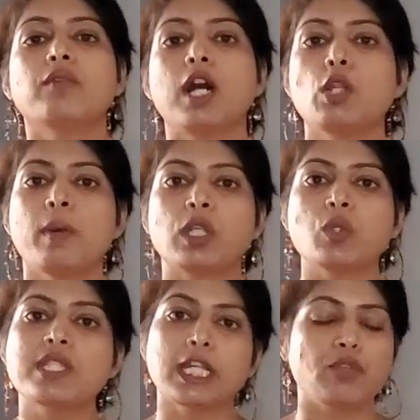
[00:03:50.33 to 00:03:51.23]
వాళ్ళు
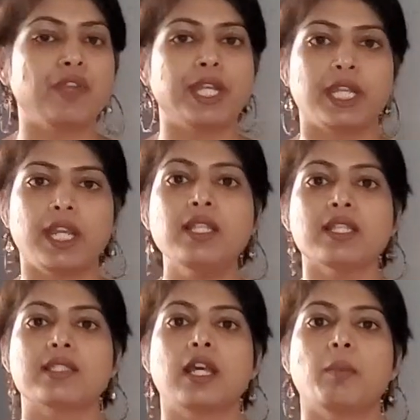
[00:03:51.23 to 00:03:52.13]
మనకు సర్టిఫికేట్
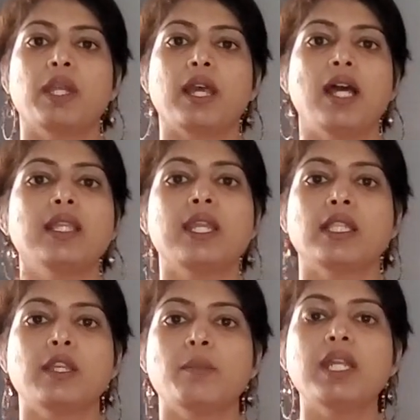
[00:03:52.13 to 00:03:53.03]
అనేది ఇస్తారనమాట అదే
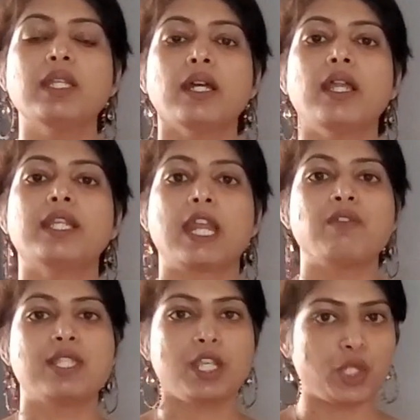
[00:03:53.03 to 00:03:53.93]
నథింగ్ బట్
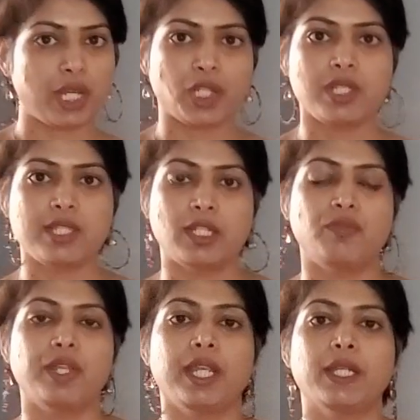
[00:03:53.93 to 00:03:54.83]
డ్రైవర్స్ ఎడ్యుకేషన్
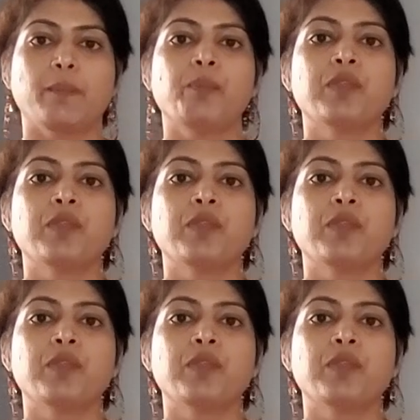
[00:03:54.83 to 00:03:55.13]
సర్టిఫికేట్